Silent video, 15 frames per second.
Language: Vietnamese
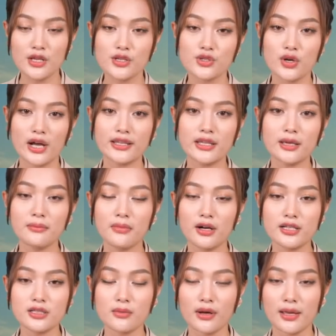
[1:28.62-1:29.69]
Số ca nhiễm mới
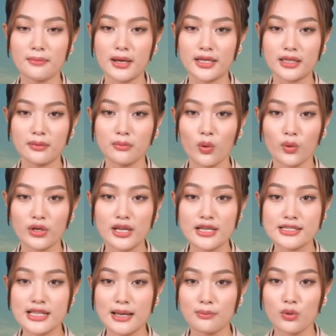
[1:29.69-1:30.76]
trong ngày 7 tháng 1
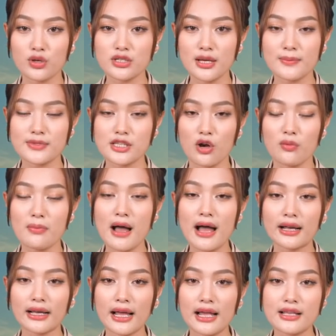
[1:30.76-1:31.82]
giảm 163
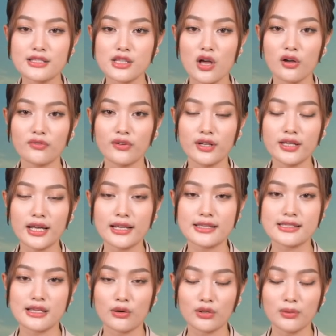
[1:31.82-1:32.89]
ca so với ngày
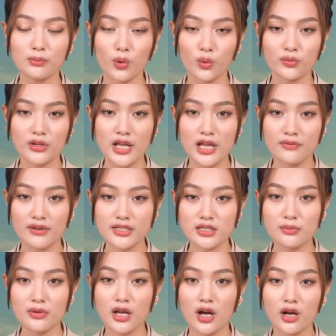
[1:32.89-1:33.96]
6 tháng 1 và
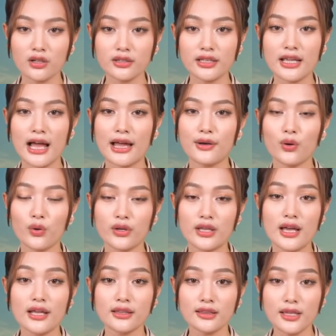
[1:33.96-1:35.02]
trong đó thì Hà Nội
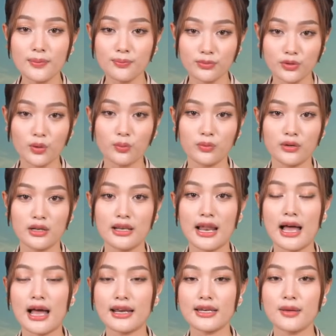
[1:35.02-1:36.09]
tiếp tục
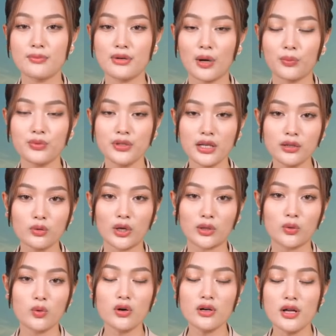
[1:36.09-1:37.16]
là điểm nóng nhất toàn
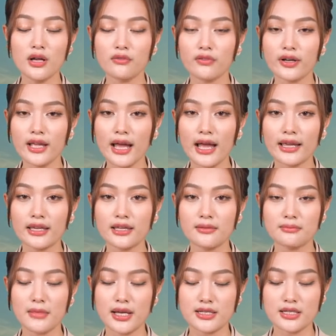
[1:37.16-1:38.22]
quốc với
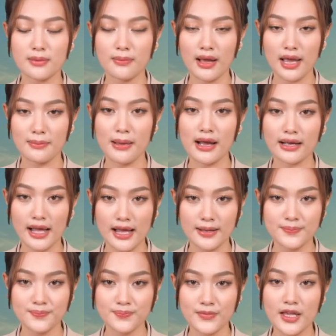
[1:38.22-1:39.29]
2.723 ca.
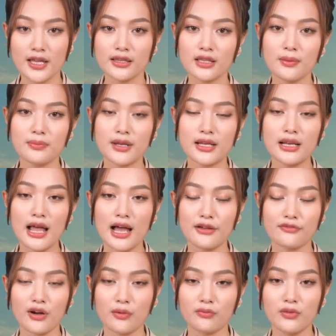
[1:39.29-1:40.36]
Tiếp đến là Hải
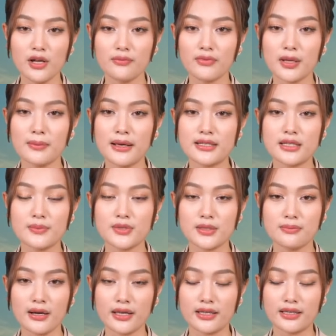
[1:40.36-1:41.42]
Phòng với
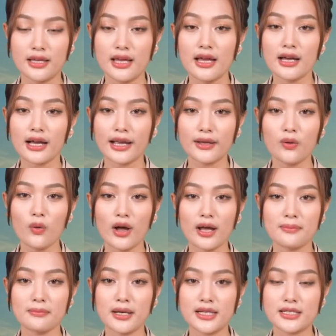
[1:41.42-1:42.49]
797, Khánh Hòa
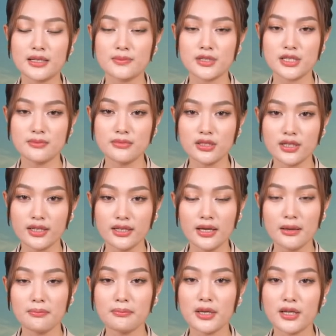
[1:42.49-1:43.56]
790,
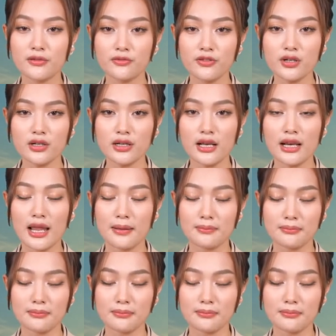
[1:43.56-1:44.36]
Bình Phước là